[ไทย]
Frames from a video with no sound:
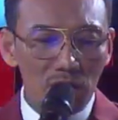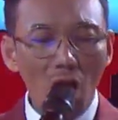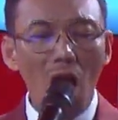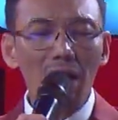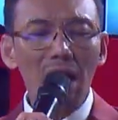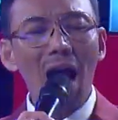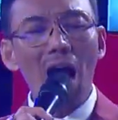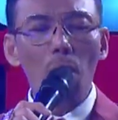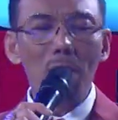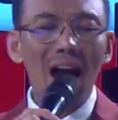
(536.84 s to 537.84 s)
knock out
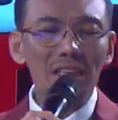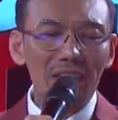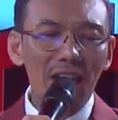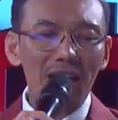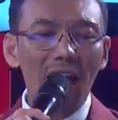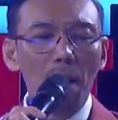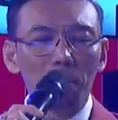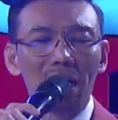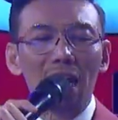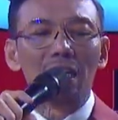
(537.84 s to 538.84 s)
by TKP
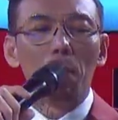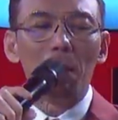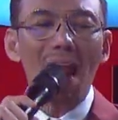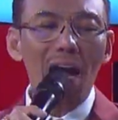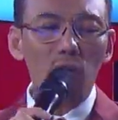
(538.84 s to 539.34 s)
the black